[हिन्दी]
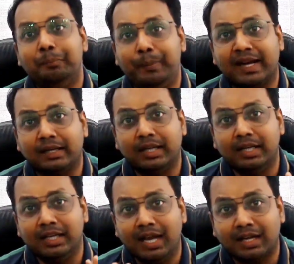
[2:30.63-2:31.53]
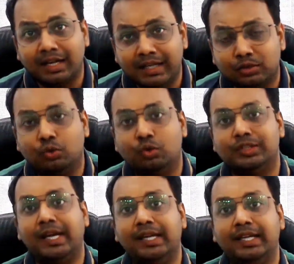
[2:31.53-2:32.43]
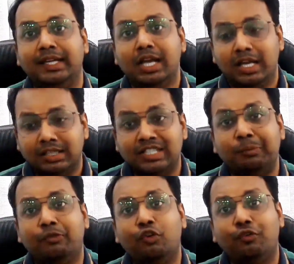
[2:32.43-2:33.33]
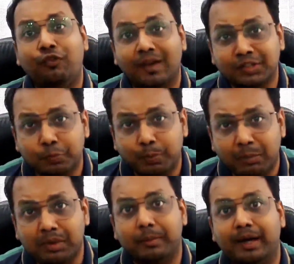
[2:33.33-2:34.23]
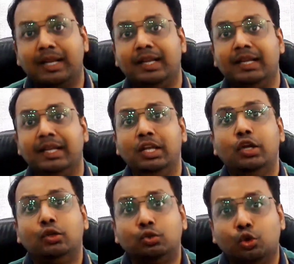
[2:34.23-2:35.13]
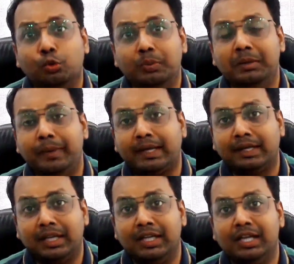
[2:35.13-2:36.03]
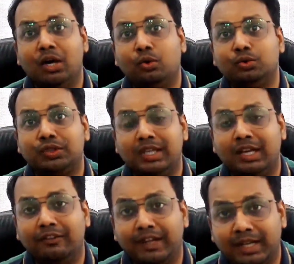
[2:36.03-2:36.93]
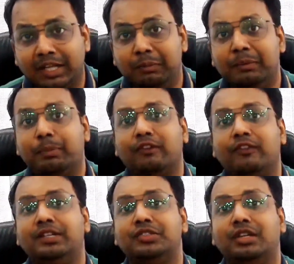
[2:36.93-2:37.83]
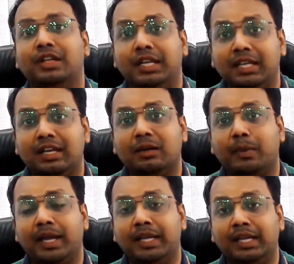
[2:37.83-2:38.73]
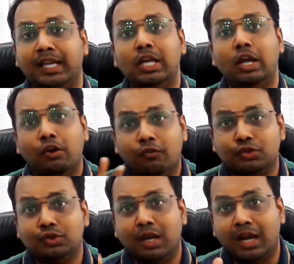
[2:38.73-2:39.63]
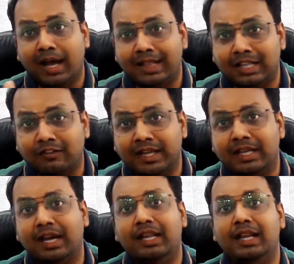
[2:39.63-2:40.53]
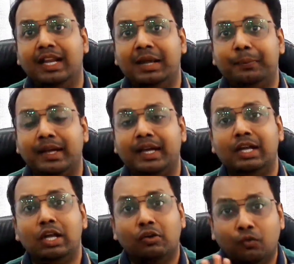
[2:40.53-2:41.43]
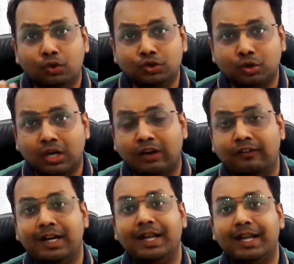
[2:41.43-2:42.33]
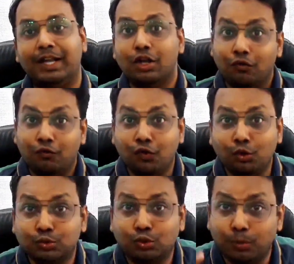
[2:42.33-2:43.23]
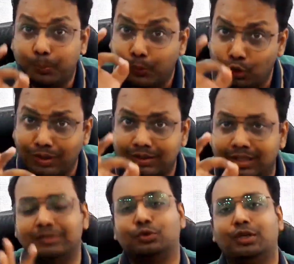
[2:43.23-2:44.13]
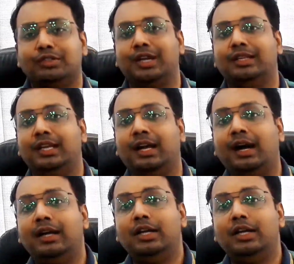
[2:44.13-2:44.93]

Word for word: बैक्टीरिया रहित हो जाएगी जब वो फर्श पर भी बैठेगी तो भी बैक्टीरिया उसकी लवेटी में प्रवेश नहीं कर पाएंगे वो जो लाल दवाई का लेप है वो जो कवर है वो उसको पूर्णतः सुरक्षा देगा